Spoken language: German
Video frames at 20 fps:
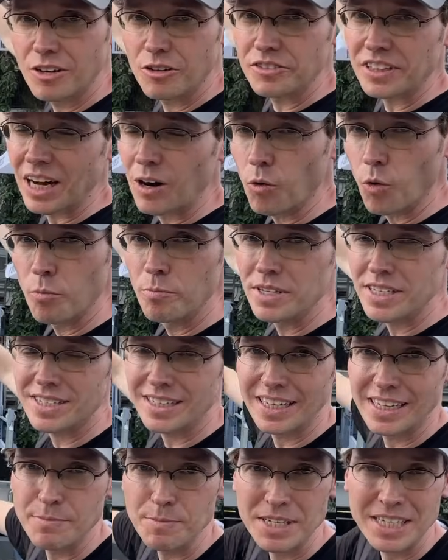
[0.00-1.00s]
Und da oben ist
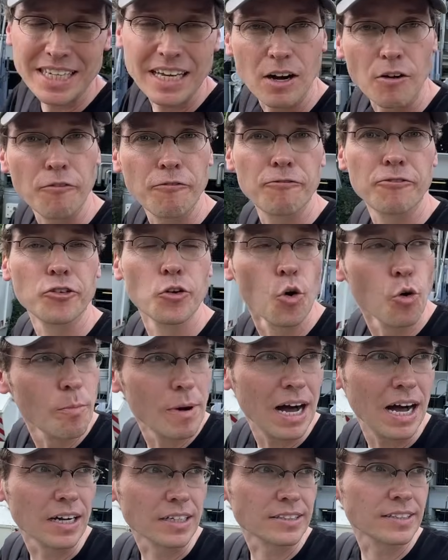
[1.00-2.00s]
dann nämlich der
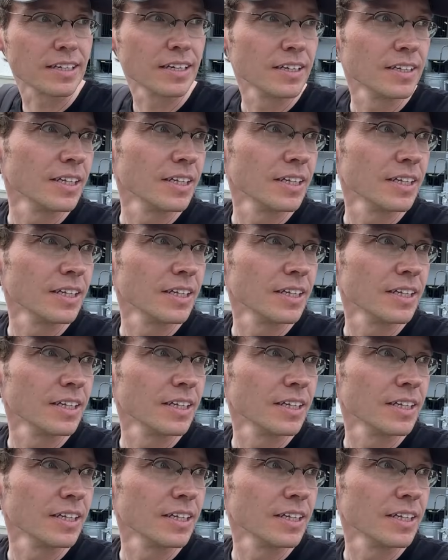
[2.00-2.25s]
Flohmarkt.